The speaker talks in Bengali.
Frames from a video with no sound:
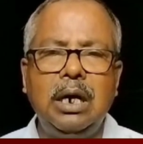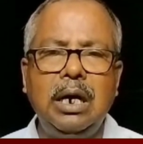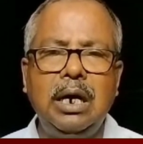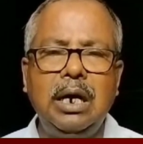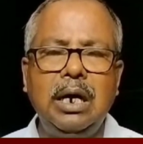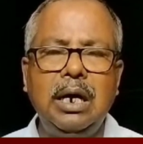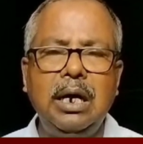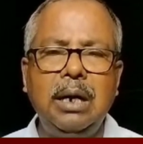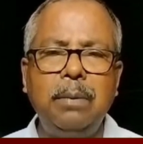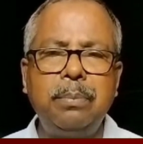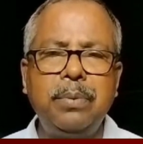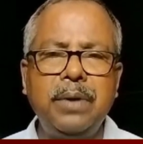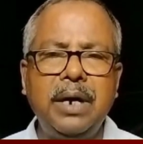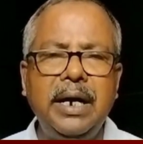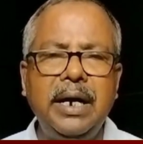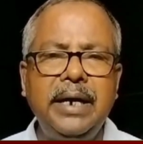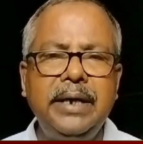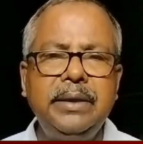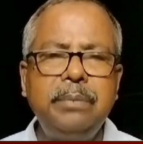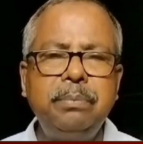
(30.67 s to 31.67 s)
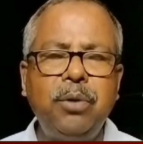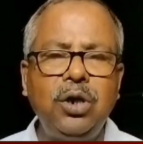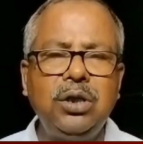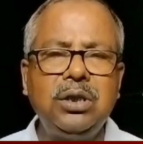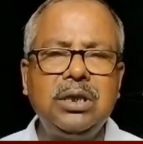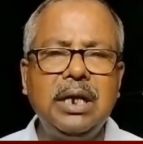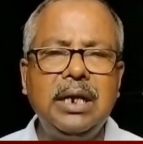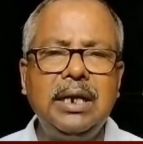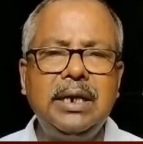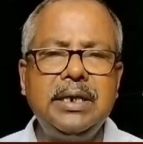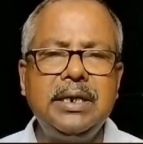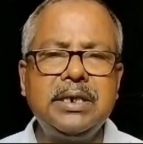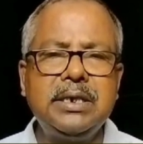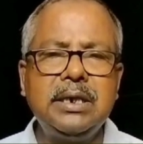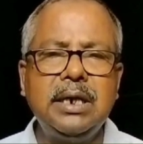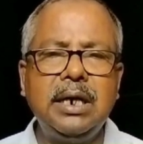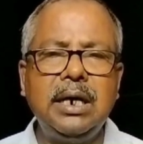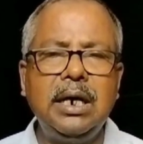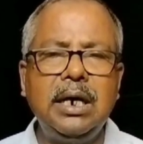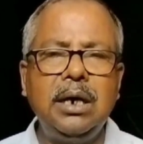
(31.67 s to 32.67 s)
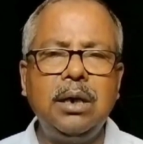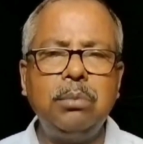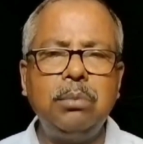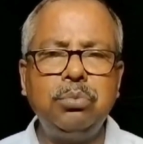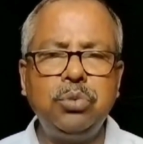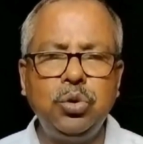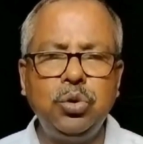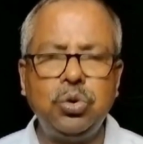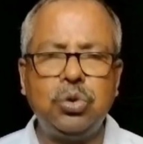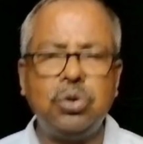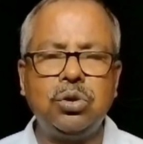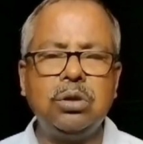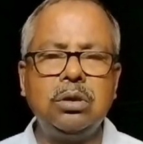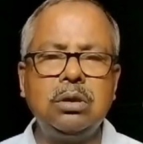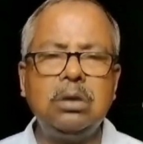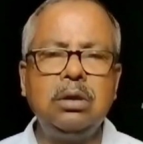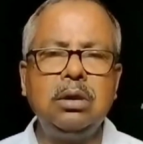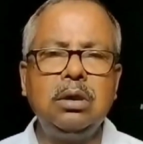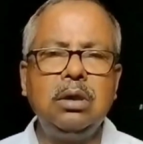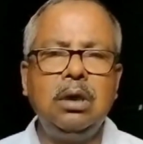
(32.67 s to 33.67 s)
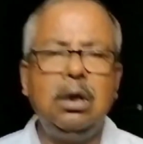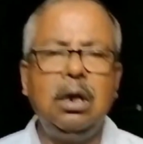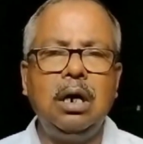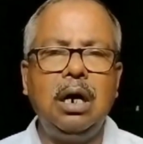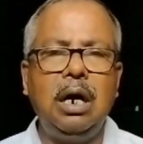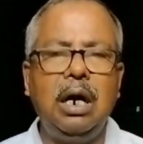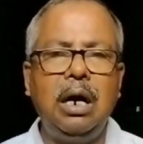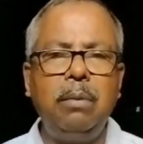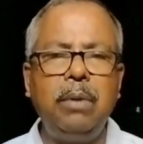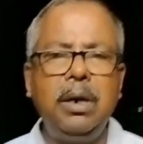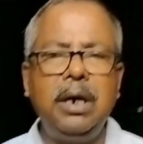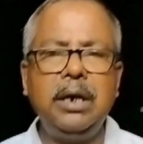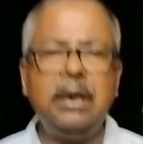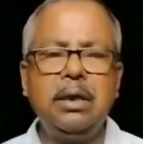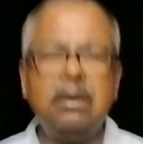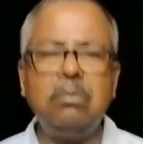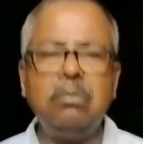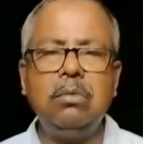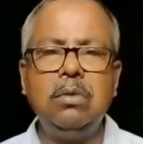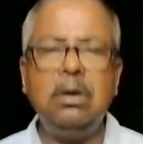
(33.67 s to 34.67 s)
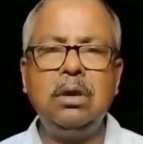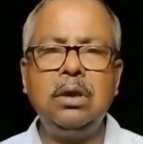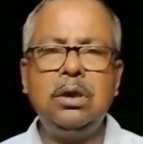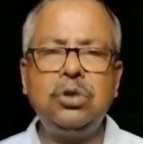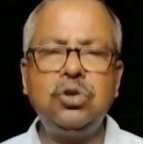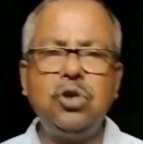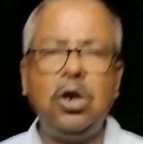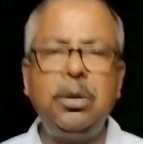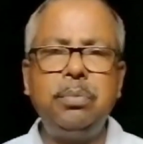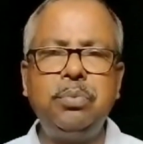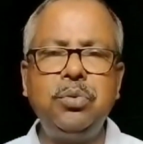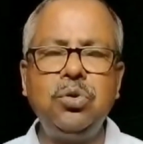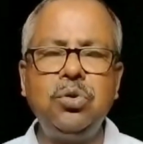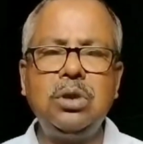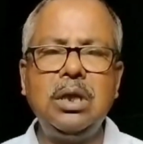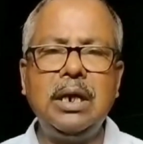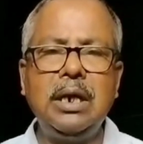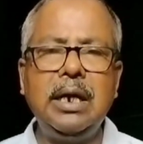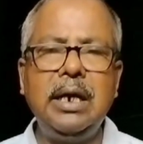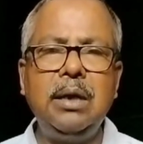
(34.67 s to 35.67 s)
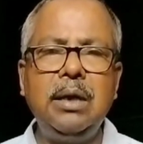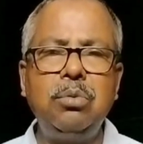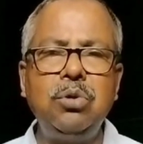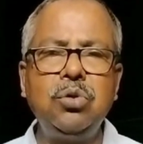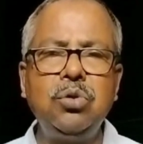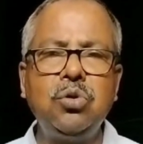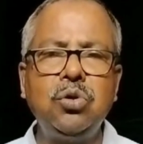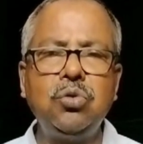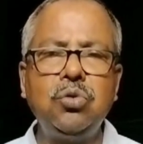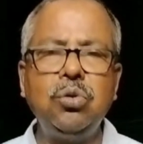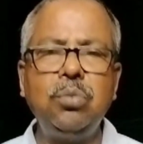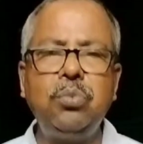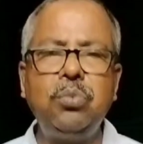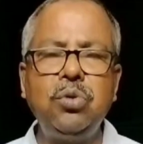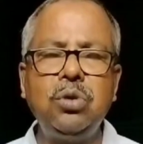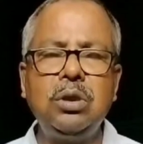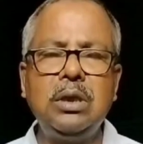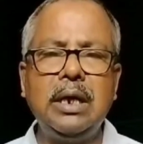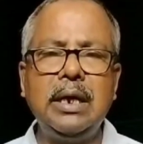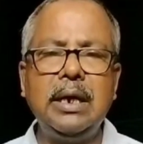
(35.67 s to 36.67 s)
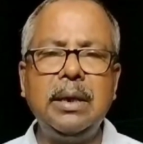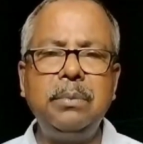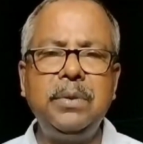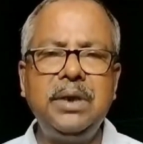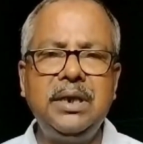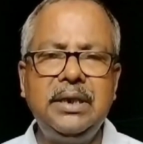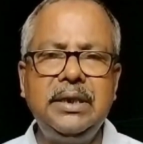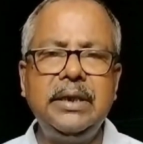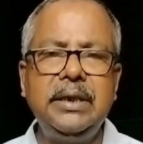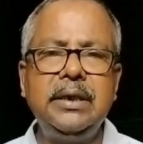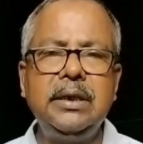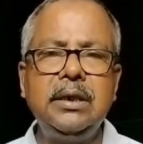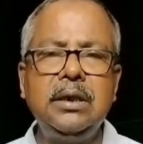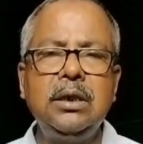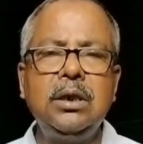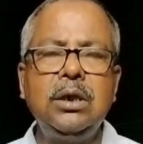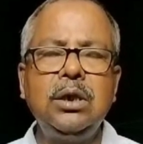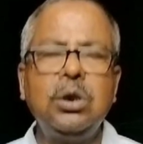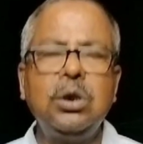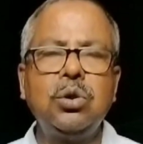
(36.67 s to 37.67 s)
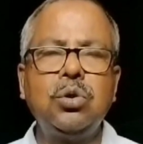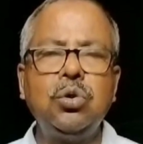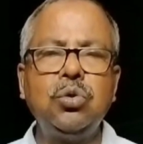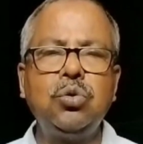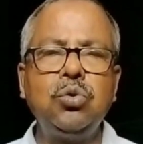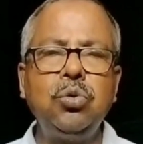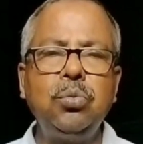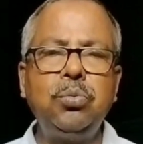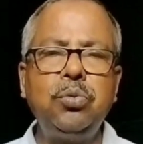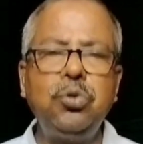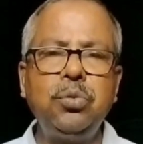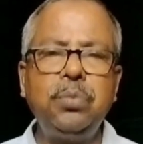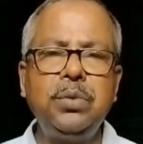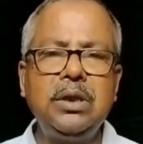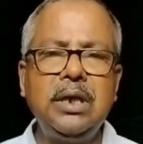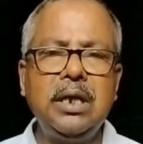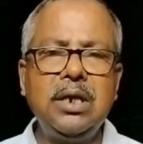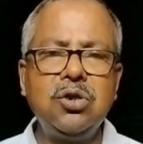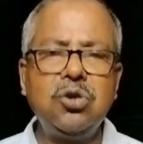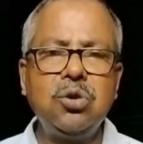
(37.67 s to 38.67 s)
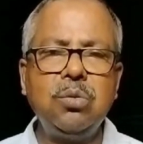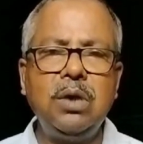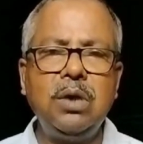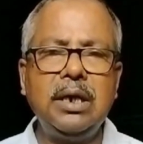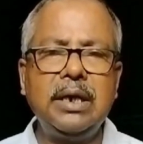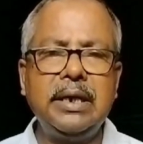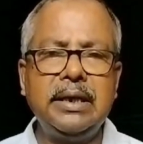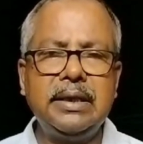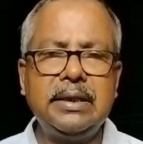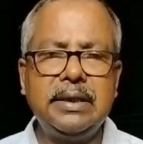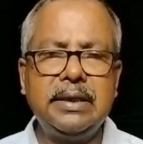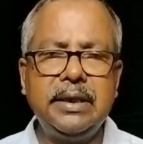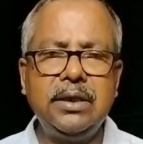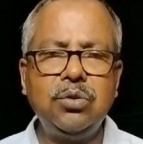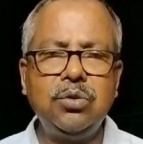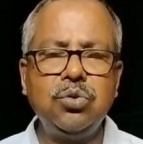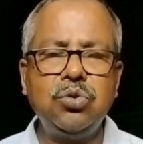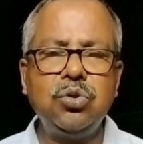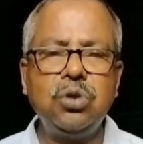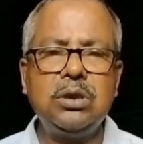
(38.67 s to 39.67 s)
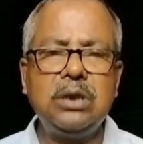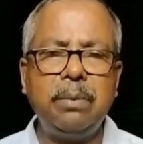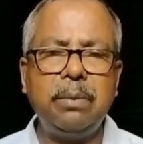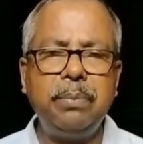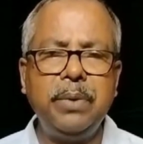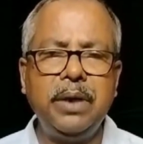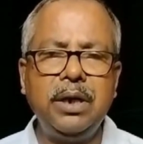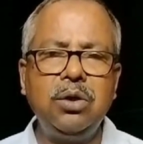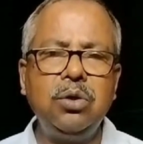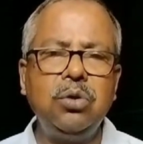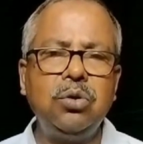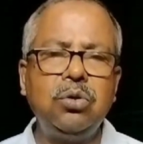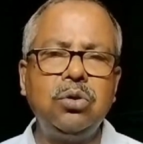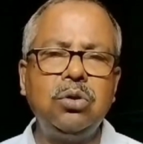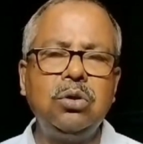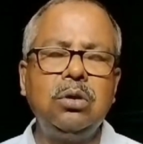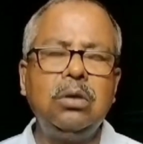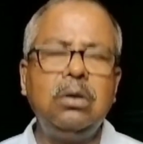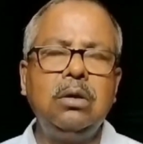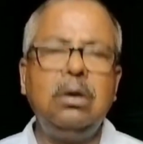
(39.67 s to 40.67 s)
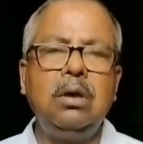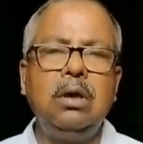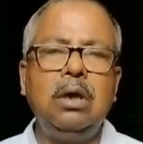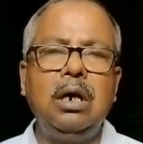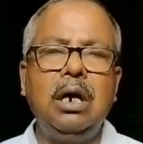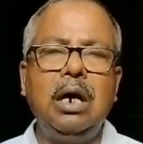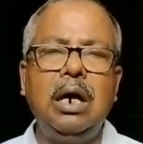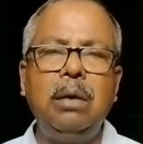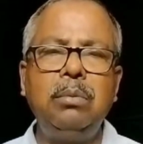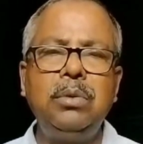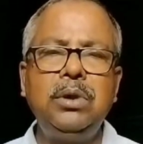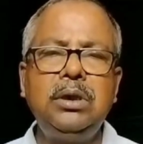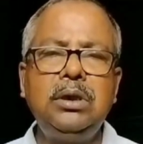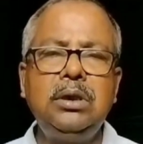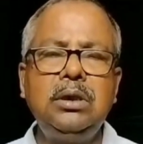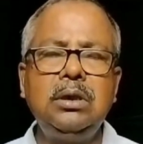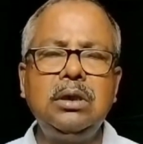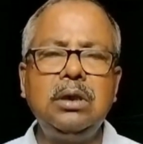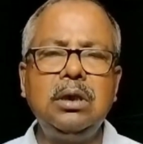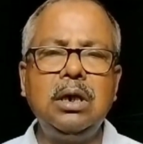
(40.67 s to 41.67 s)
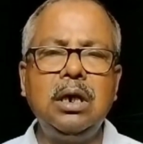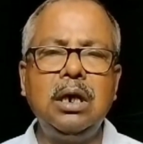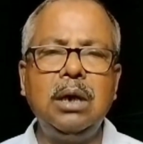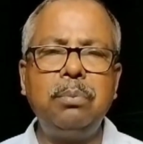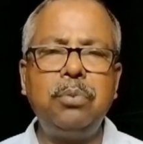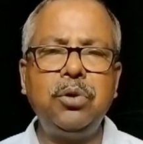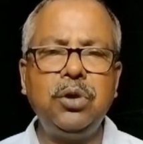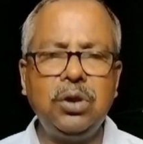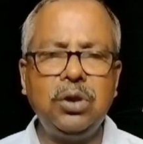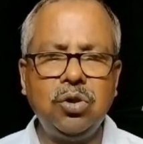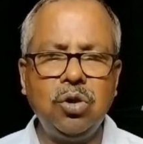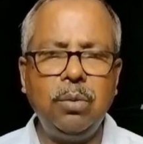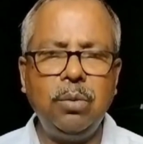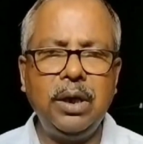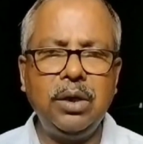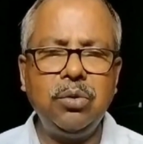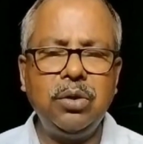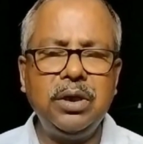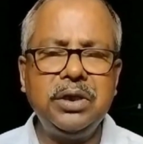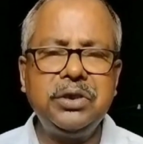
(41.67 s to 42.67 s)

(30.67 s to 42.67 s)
প্রায় পঁয়তাল্লিশটা বুথ আমার জয়পুর থানা এবং কতুলপুর থানা মিলিয়ে কতুলপুর বিধানসভা ক্ষেত্রে দুশো ছাপ্পান্ন আমি পরিক্রমা করেছি